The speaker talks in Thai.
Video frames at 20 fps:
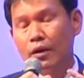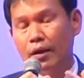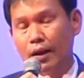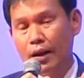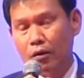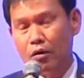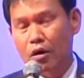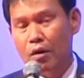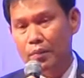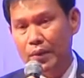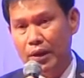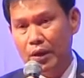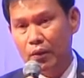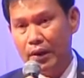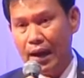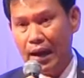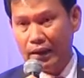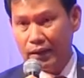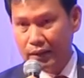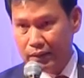แล้วก็มีโอ
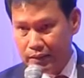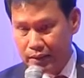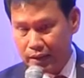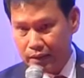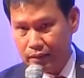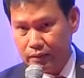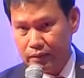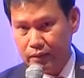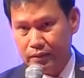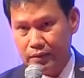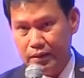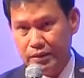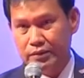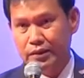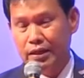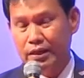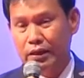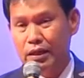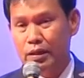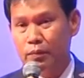กาสเลือกใน
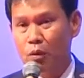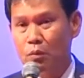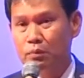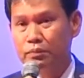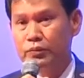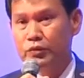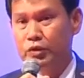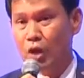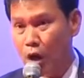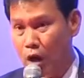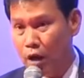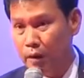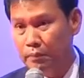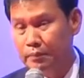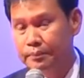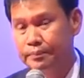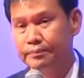สิ่งที่ผมชอบ